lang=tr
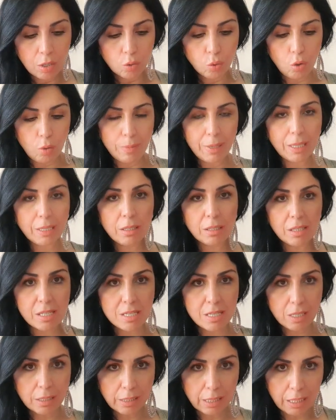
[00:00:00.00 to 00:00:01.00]
Göbek
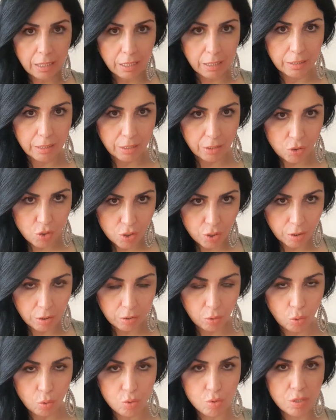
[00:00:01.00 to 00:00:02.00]
kasıklara kadar
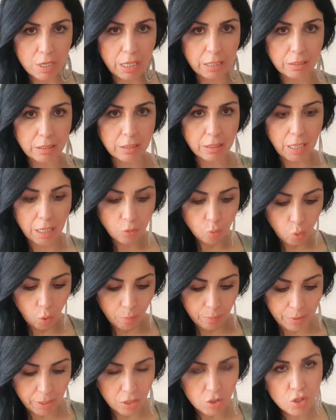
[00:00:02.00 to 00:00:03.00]
açık. Göğüs altından
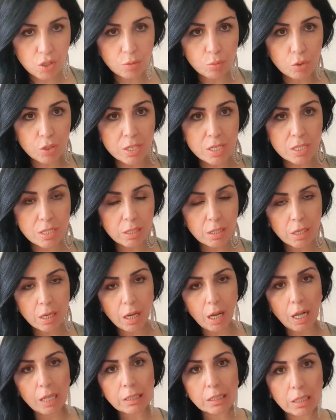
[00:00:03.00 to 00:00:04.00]
komple açık burası.
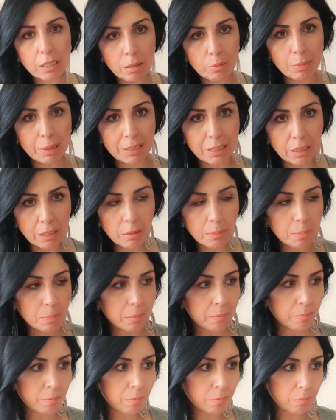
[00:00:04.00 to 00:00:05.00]
Altta da body
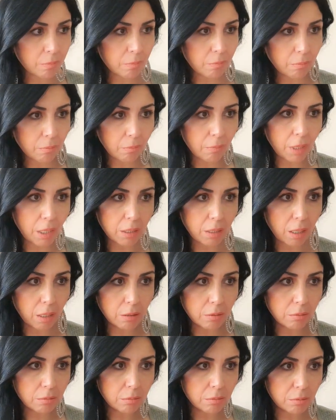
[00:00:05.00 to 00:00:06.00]
ya
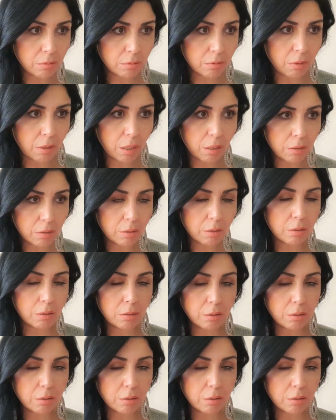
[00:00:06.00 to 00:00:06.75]
da e,